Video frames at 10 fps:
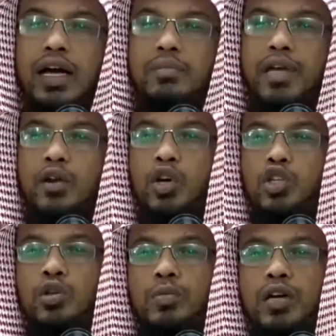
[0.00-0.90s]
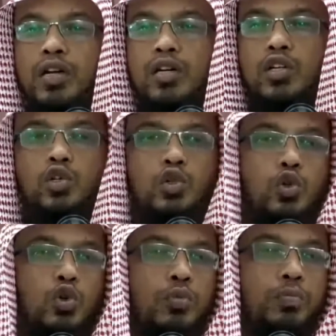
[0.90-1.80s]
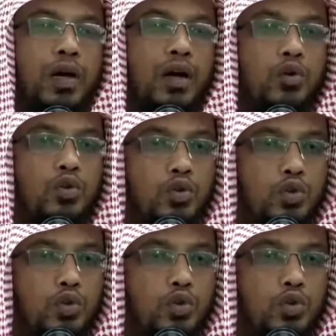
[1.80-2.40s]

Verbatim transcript: আর বের হওয়ার সময় দোনো পাও